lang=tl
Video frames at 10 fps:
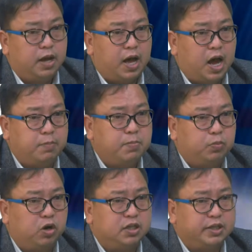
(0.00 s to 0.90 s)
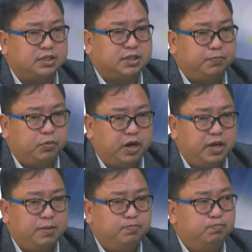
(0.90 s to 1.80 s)
Uh, kami po, ang test na po
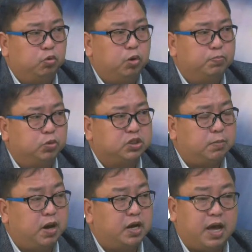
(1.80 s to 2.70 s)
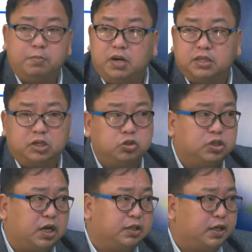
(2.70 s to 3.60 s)
ay bukod po sa mga rehabilitation
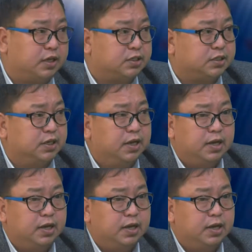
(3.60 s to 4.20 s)
centers,